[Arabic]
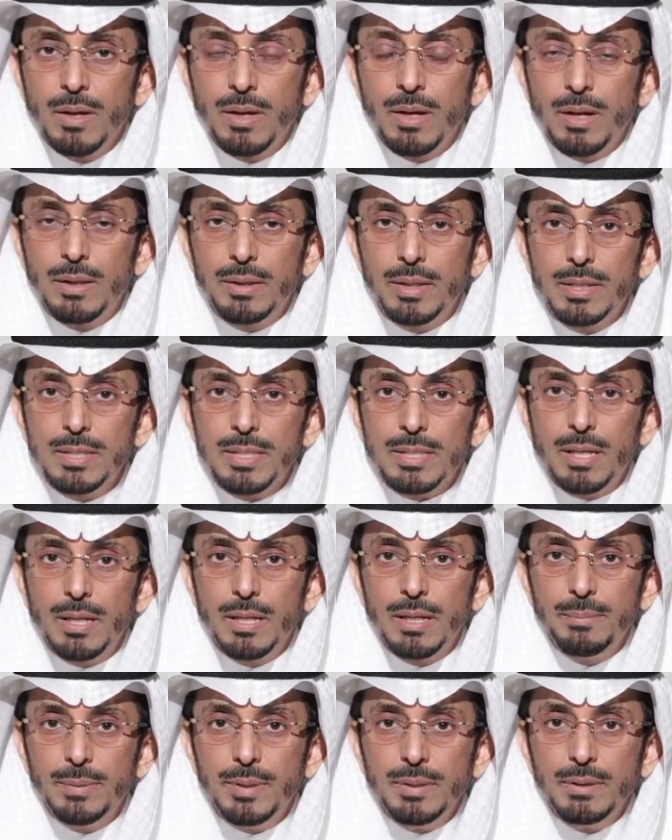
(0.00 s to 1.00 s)
هذه
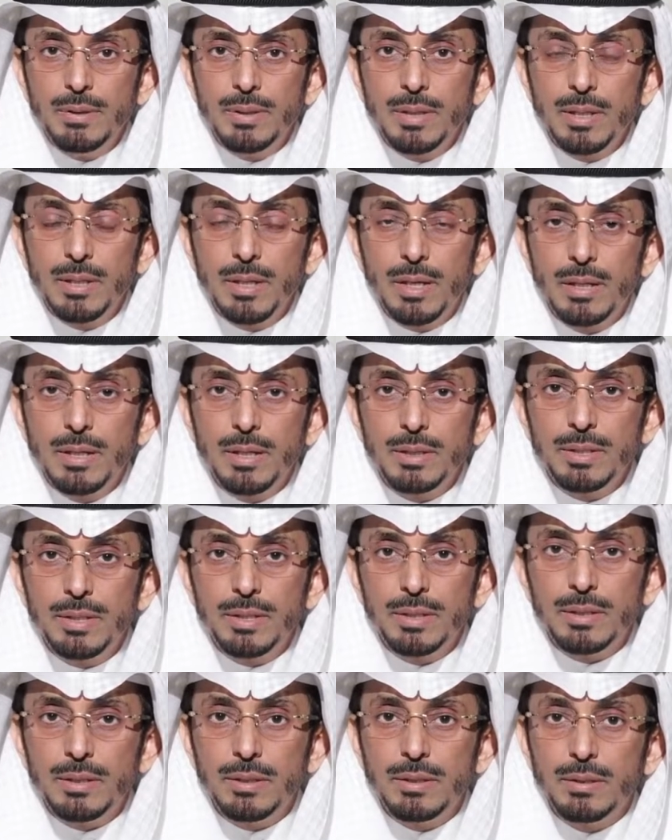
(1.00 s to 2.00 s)
السلامه
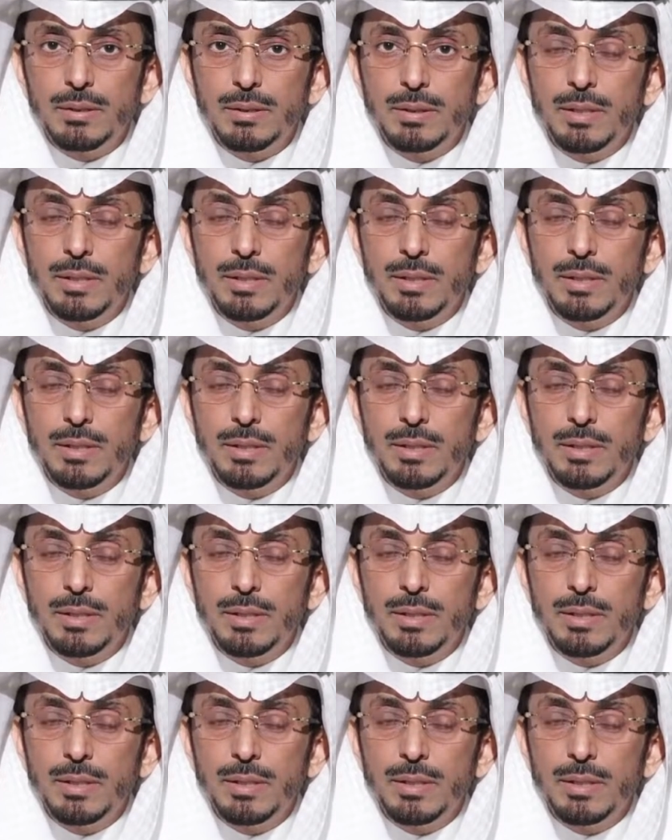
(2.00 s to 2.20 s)
التي